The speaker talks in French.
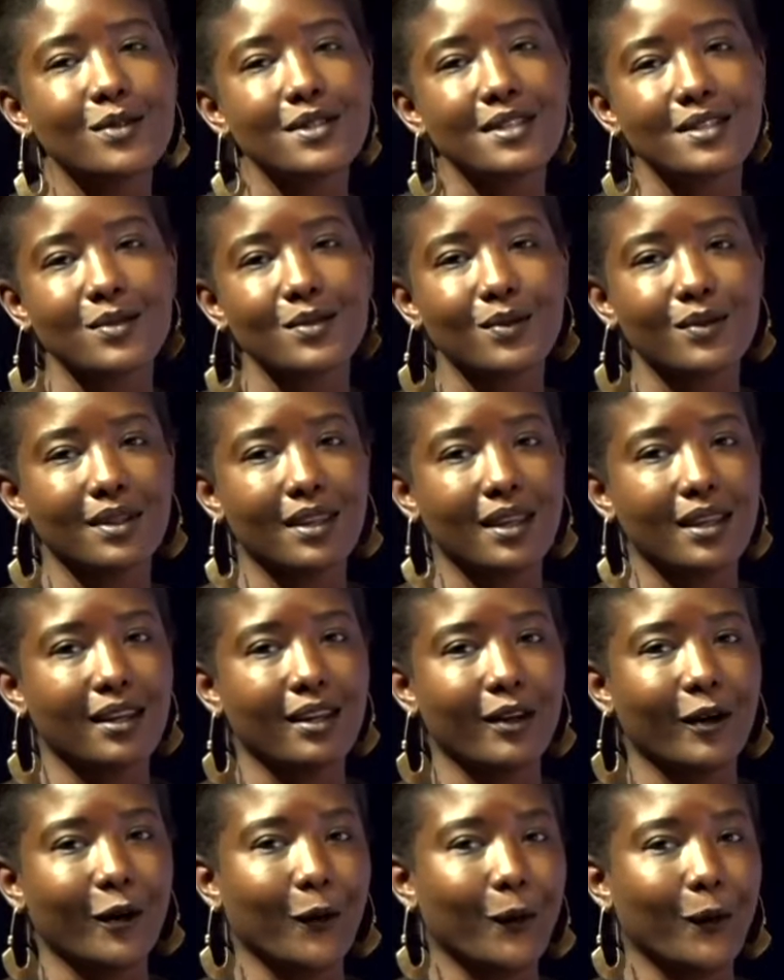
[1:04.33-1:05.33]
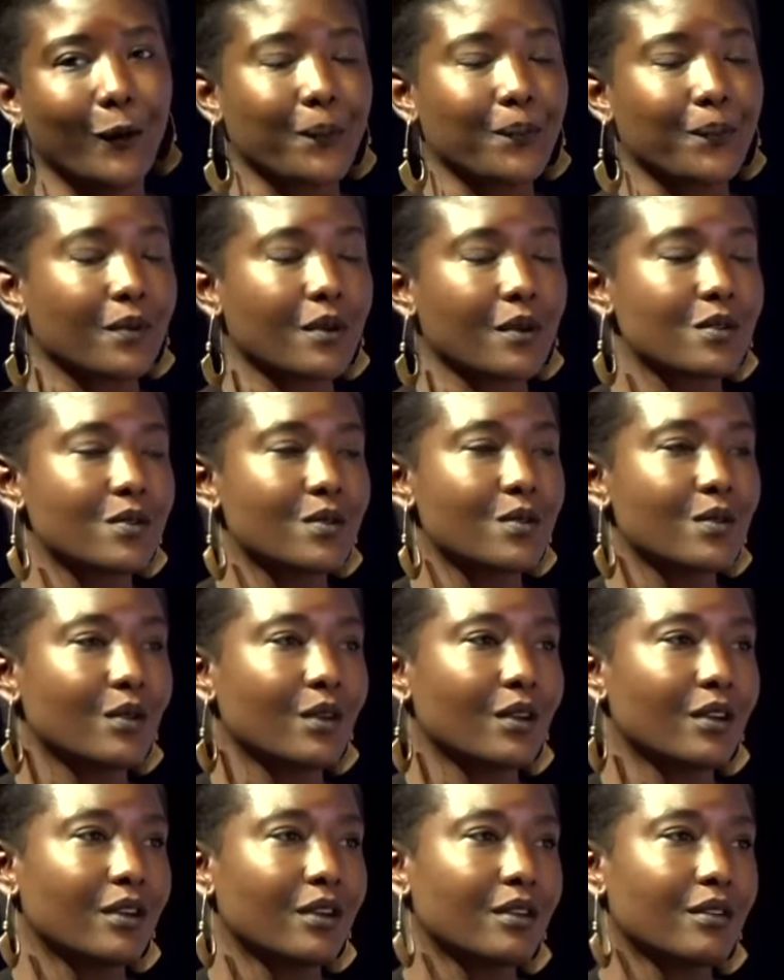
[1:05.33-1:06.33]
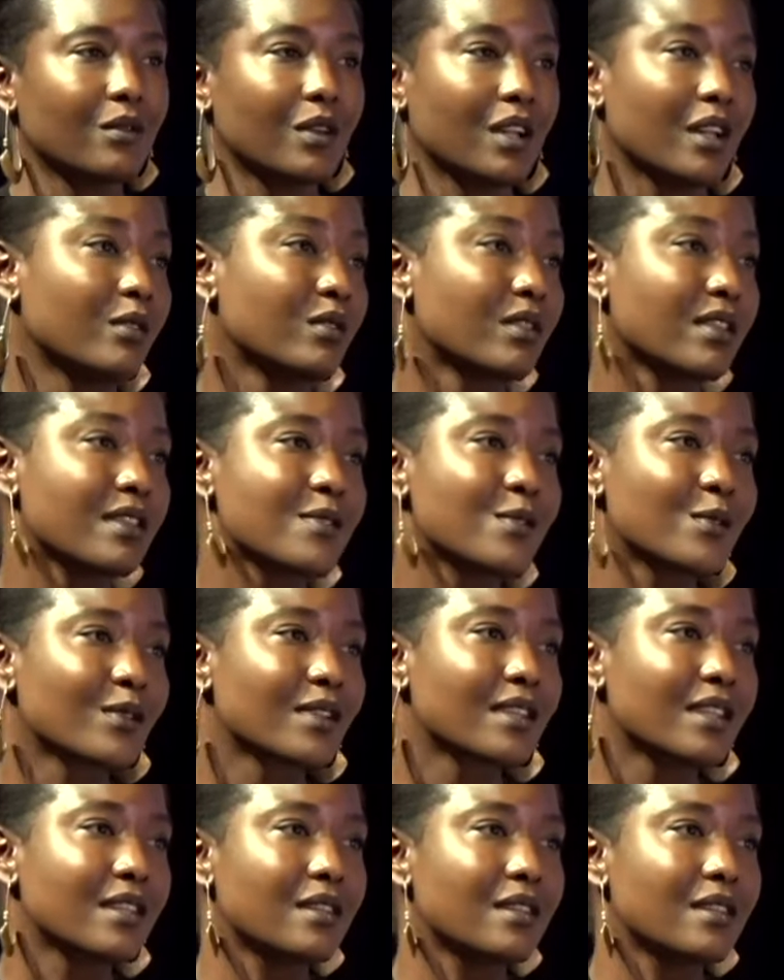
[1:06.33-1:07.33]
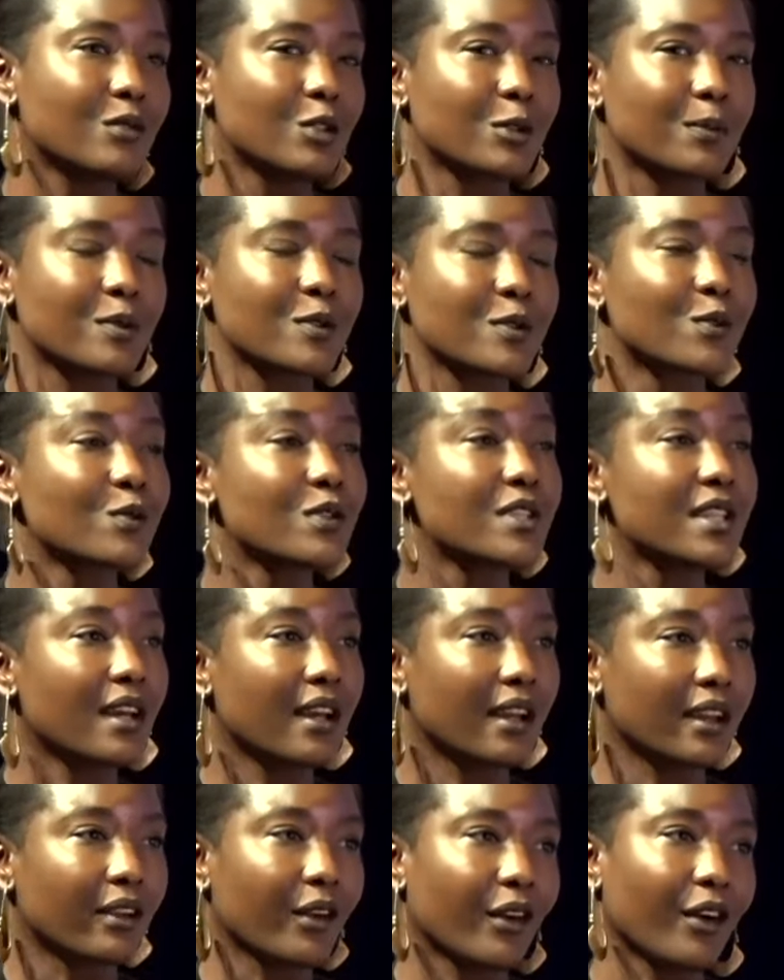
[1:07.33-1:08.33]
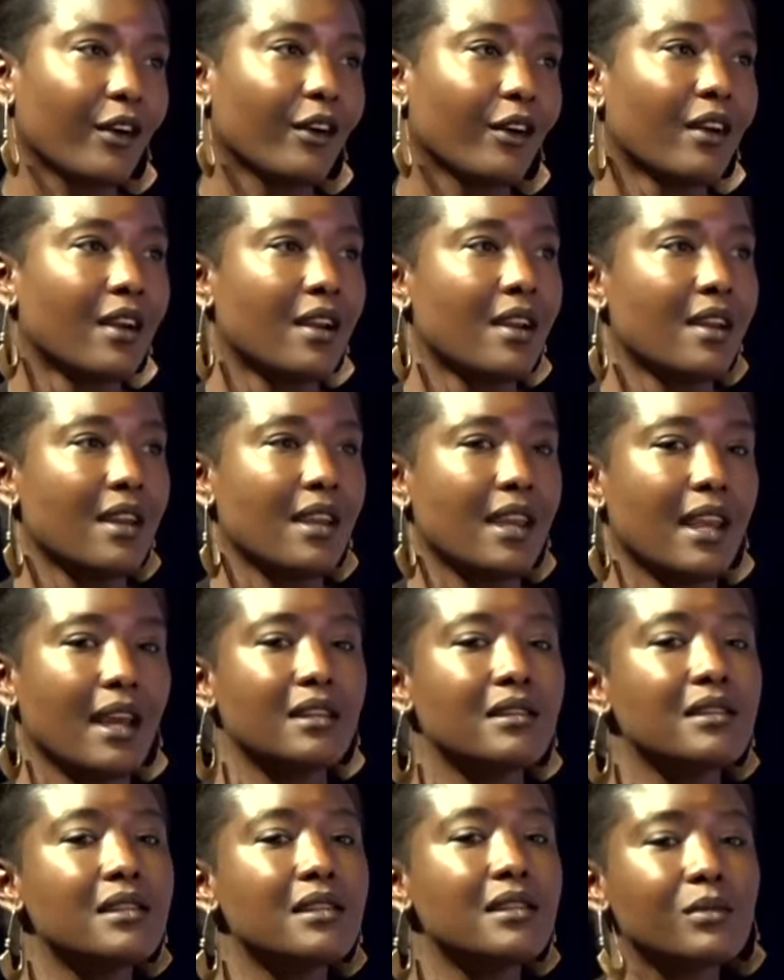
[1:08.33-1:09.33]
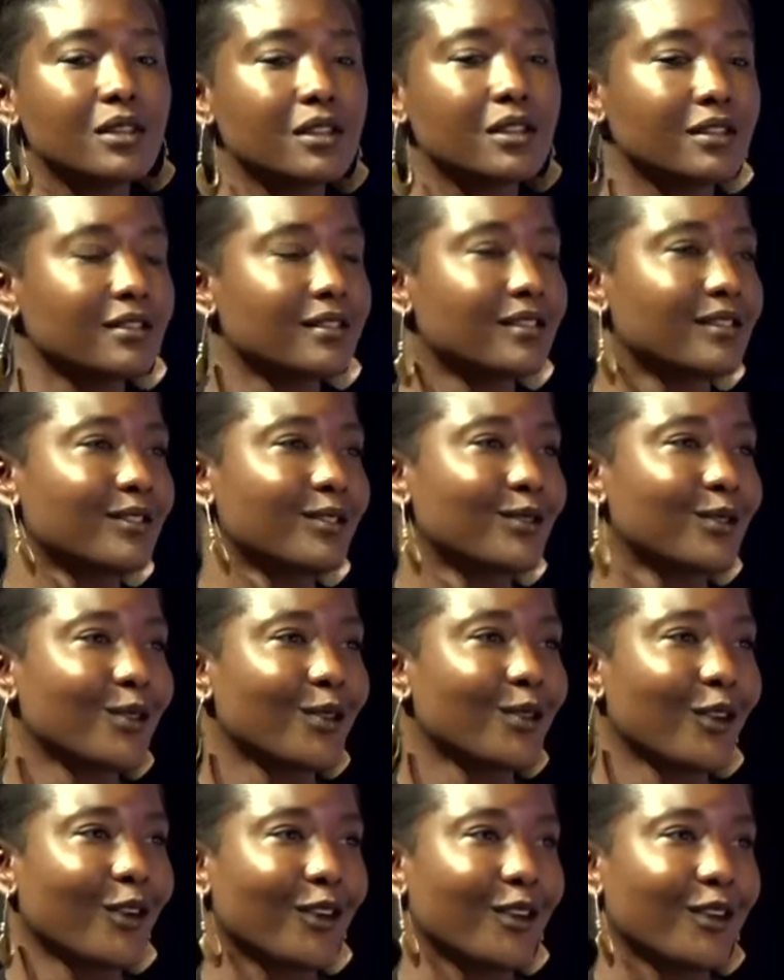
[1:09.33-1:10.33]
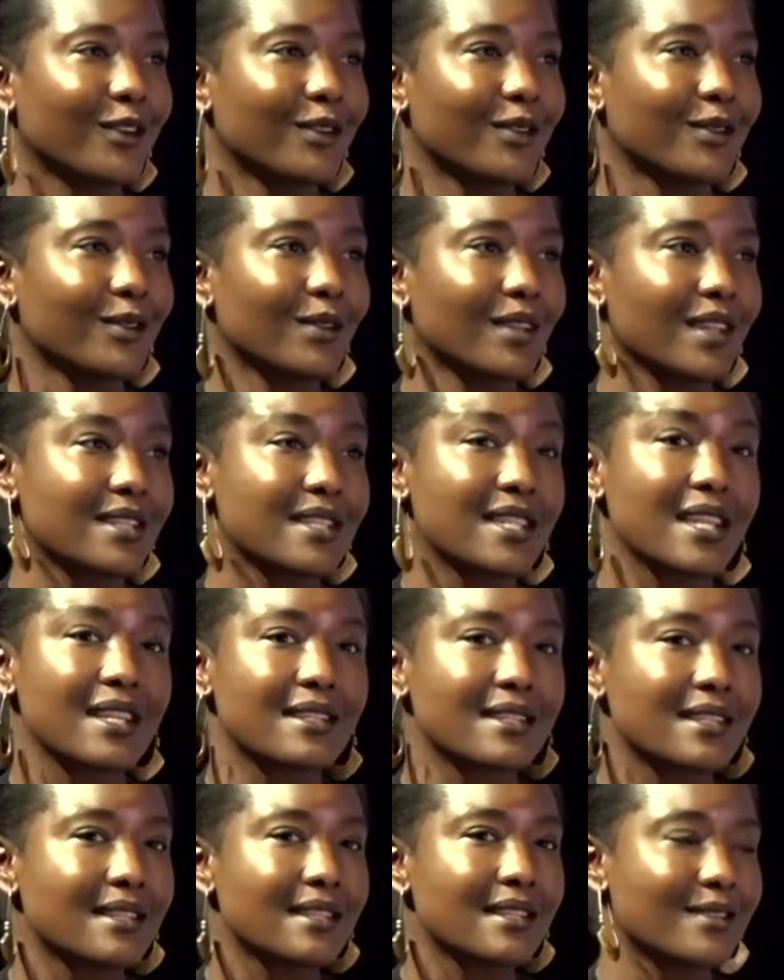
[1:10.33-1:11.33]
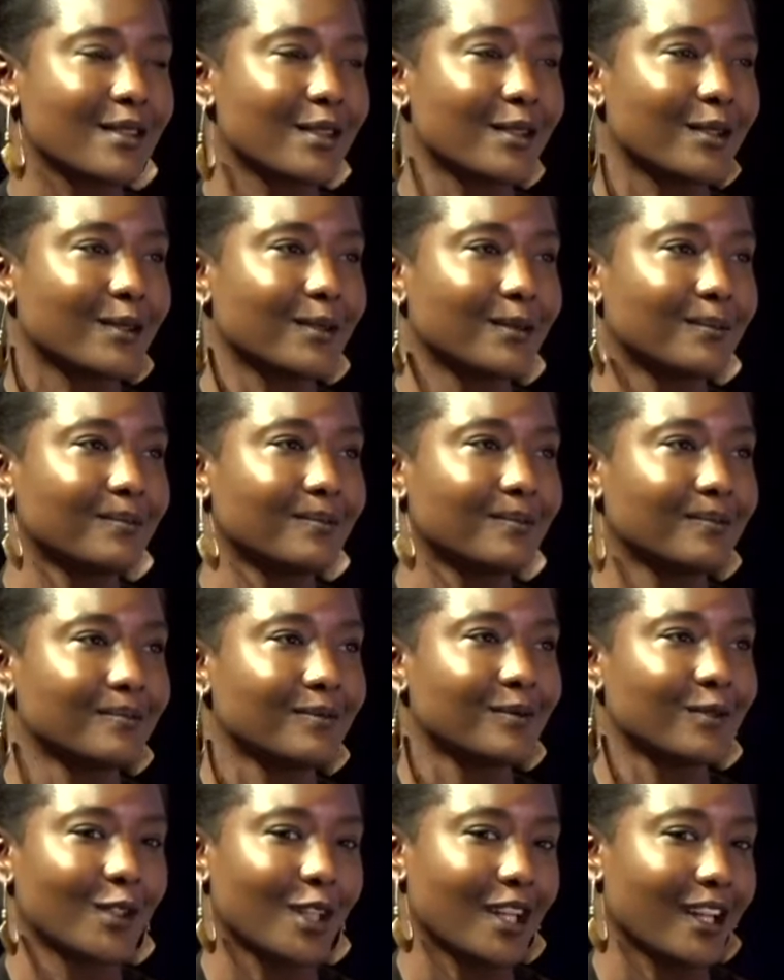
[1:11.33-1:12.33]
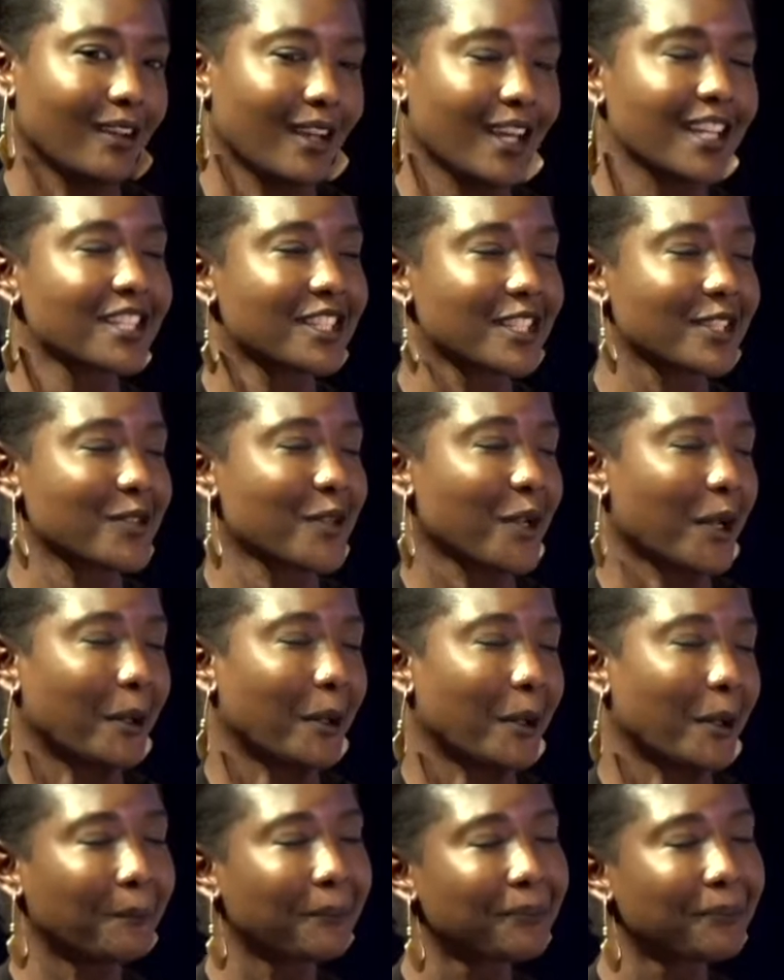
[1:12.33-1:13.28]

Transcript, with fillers: de discuter sur une question qui, je pense, nous tient à cœur et anime notre, exercice architectural.